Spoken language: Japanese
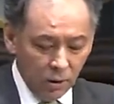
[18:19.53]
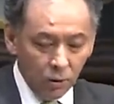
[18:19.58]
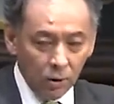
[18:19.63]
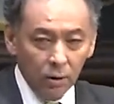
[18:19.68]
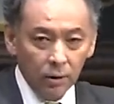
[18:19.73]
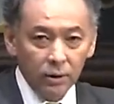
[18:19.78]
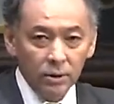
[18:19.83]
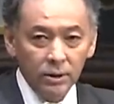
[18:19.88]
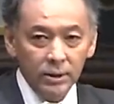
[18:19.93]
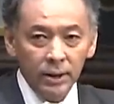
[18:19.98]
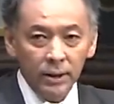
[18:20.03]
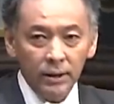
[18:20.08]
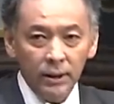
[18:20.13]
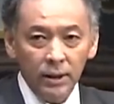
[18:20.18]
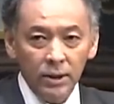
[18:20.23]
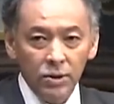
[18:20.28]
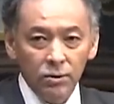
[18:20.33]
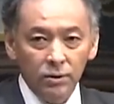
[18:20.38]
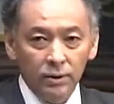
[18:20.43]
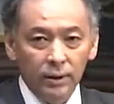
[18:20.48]
これは2000
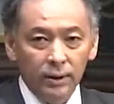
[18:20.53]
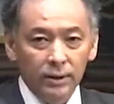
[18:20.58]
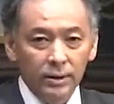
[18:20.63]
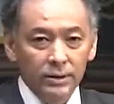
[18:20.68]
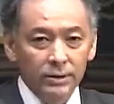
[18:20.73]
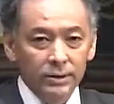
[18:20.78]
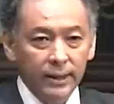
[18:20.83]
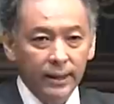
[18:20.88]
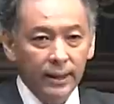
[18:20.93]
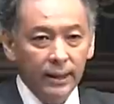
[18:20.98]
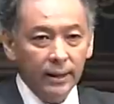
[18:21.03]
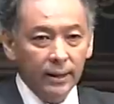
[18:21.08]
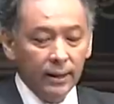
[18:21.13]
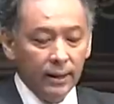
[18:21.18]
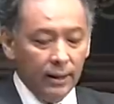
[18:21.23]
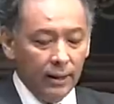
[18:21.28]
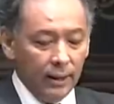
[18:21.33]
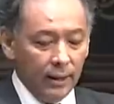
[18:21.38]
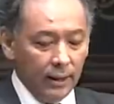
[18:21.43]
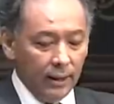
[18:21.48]
年以上なんですね、
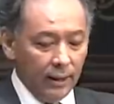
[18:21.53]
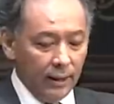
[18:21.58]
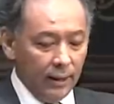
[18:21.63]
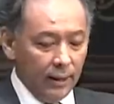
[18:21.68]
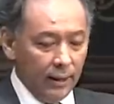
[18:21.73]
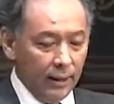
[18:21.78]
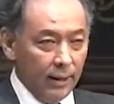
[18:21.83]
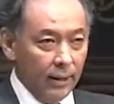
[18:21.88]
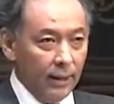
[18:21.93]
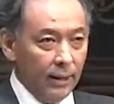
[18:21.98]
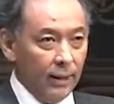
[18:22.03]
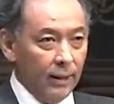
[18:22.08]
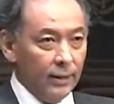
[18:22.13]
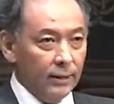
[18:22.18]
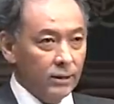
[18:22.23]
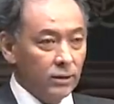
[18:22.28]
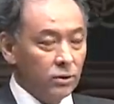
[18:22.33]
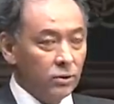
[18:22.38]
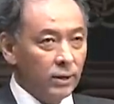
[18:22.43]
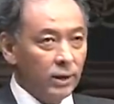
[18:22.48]

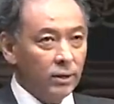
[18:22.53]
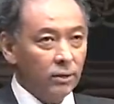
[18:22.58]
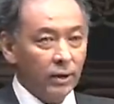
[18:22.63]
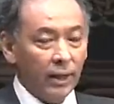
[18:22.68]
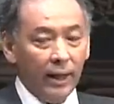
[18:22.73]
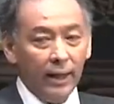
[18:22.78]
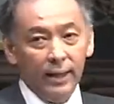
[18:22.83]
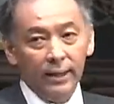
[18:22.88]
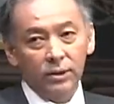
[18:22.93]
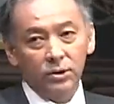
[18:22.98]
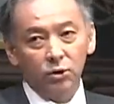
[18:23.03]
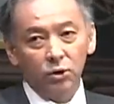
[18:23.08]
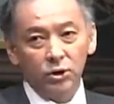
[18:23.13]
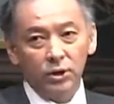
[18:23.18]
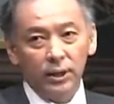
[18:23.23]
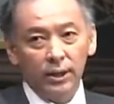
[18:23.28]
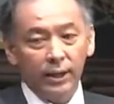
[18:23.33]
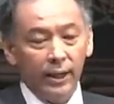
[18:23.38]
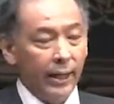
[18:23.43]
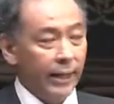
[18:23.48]
えー、でその後で少
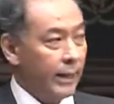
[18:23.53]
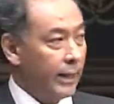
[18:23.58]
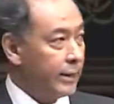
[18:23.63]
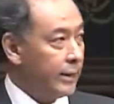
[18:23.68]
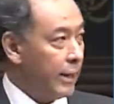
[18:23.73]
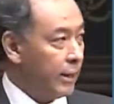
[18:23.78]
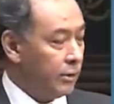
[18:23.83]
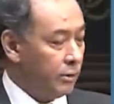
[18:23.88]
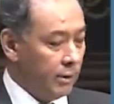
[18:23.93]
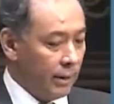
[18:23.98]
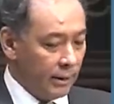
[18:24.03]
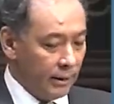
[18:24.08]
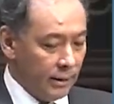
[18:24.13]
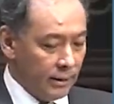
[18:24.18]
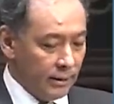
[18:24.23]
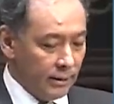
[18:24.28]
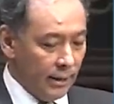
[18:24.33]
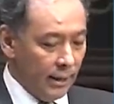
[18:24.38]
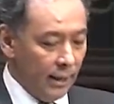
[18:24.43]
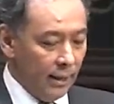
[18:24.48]
し改革が来るわけ
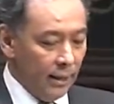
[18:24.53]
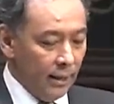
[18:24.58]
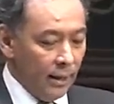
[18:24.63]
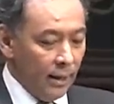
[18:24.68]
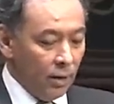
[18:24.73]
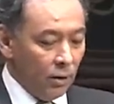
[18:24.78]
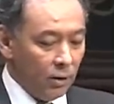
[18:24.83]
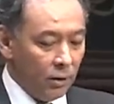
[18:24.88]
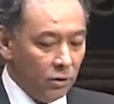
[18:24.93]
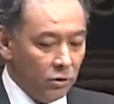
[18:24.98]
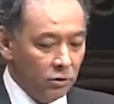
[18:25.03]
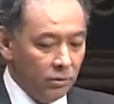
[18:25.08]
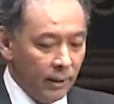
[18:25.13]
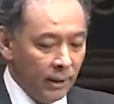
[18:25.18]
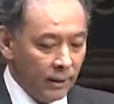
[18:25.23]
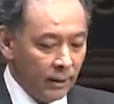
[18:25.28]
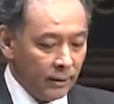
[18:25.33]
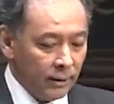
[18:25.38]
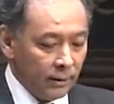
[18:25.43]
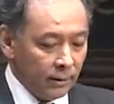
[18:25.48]
ですがこれ有
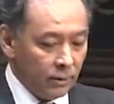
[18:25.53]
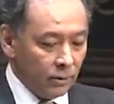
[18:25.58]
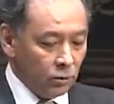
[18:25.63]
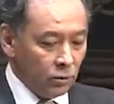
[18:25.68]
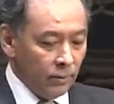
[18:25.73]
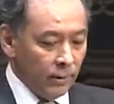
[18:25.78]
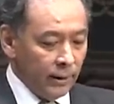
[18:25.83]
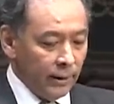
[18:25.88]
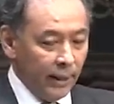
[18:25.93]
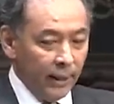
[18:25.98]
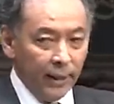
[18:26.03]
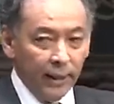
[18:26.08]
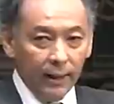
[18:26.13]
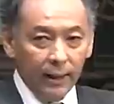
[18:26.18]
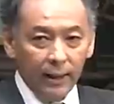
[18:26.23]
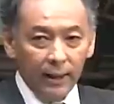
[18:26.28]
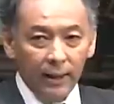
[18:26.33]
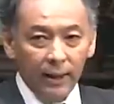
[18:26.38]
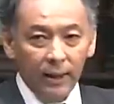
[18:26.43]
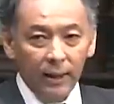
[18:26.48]
名な言葉
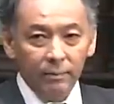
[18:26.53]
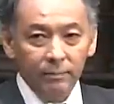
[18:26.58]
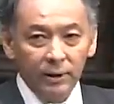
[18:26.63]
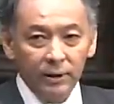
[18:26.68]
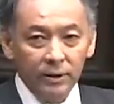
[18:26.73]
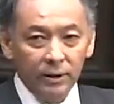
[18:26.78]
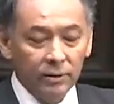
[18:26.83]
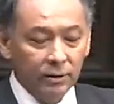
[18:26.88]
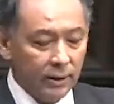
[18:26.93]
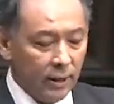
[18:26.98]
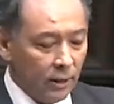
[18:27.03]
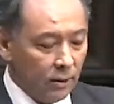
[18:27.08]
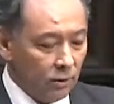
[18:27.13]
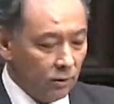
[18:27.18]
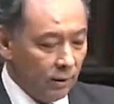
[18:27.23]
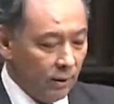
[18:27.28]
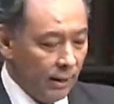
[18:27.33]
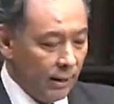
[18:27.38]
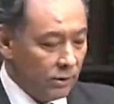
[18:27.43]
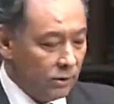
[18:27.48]
で、えー、
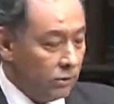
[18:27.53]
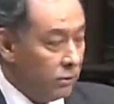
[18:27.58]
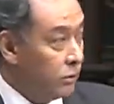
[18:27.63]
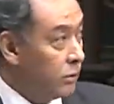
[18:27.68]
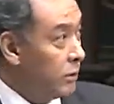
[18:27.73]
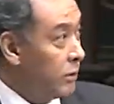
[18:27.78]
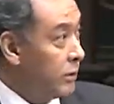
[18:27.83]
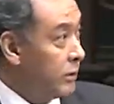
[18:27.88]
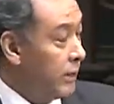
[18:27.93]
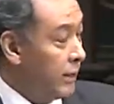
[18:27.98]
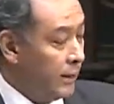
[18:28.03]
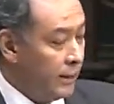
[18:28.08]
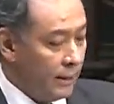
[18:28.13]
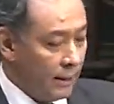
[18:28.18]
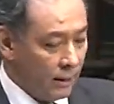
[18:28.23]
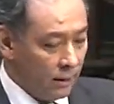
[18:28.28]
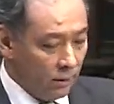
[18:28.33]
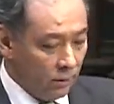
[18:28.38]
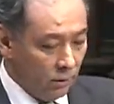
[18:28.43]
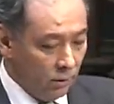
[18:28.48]
イマニュエル・カントが純粋理性批
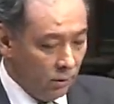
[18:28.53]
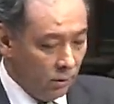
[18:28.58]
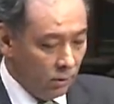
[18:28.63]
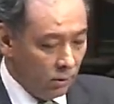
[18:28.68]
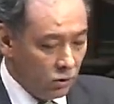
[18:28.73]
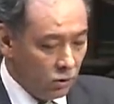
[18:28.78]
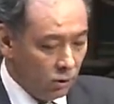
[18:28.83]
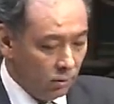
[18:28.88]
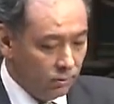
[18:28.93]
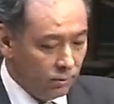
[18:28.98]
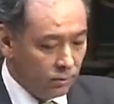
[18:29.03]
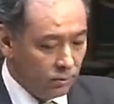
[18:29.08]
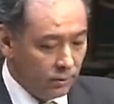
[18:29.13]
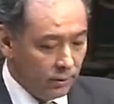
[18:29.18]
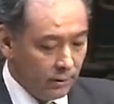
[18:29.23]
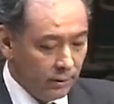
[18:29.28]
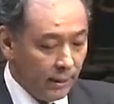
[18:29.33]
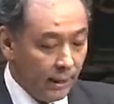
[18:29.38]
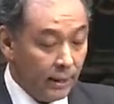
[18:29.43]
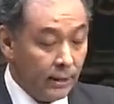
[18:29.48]
判の序
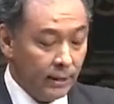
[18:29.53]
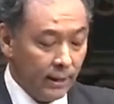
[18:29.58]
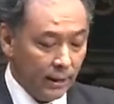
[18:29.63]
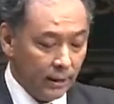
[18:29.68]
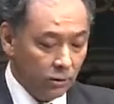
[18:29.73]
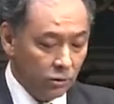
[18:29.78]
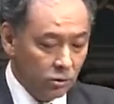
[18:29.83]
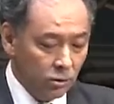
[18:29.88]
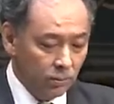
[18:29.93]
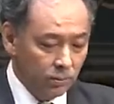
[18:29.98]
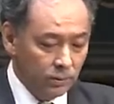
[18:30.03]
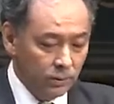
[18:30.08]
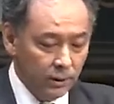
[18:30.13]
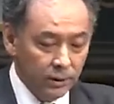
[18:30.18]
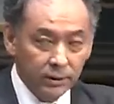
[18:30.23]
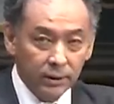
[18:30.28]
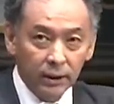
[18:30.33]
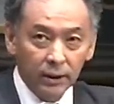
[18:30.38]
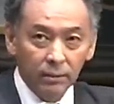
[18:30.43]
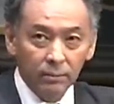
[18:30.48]
文第2版の序文
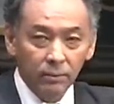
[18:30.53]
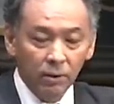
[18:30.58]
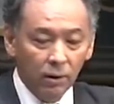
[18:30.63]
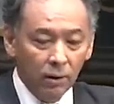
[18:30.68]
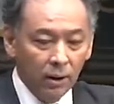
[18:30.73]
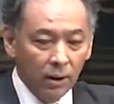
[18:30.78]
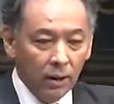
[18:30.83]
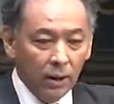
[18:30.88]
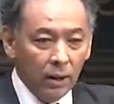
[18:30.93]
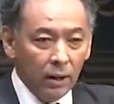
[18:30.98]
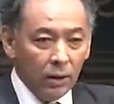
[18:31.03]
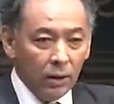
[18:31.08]
ですけれども